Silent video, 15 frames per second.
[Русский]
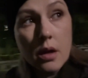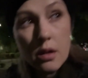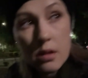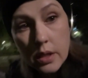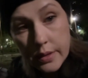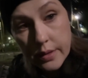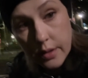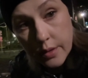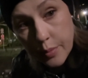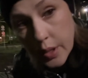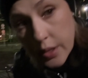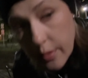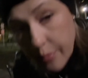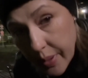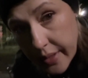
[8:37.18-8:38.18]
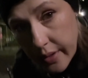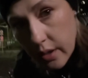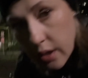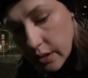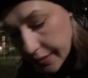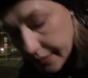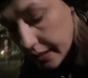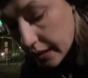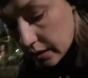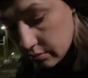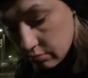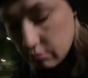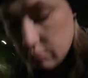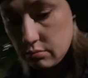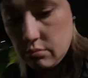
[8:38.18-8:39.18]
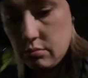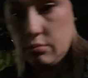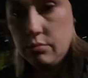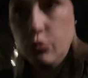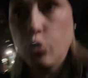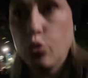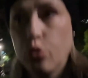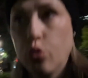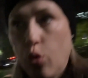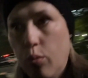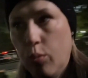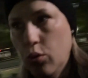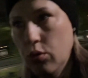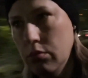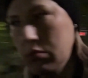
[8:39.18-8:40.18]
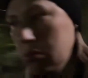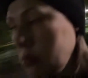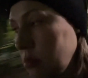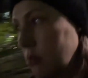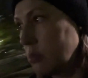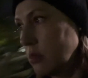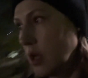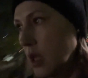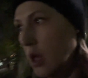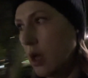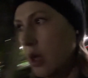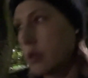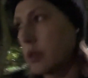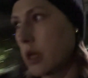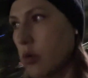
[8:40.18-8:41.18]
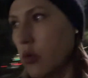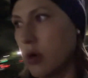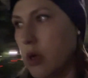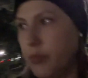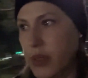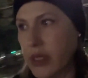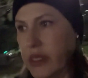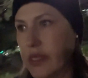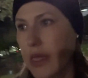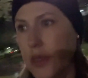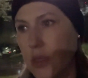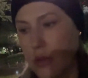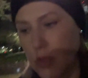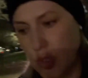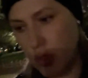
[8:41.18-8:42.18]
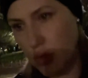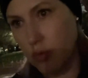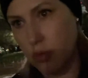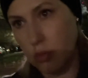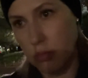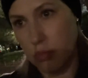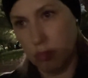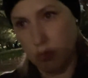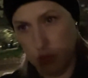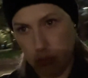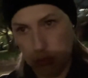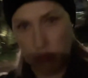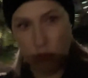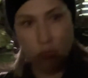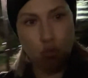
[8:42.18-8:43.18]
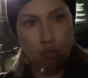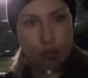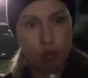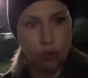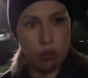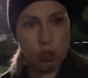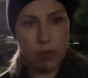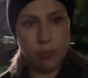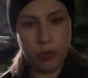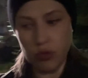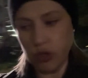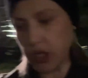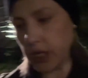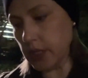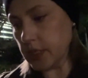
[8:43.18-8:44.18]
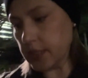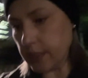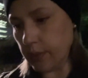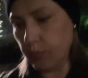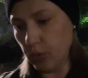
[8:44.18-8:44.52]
Ладно, ребята, поехала я до дому. Дорога предстоит еще, ну, долгая получается.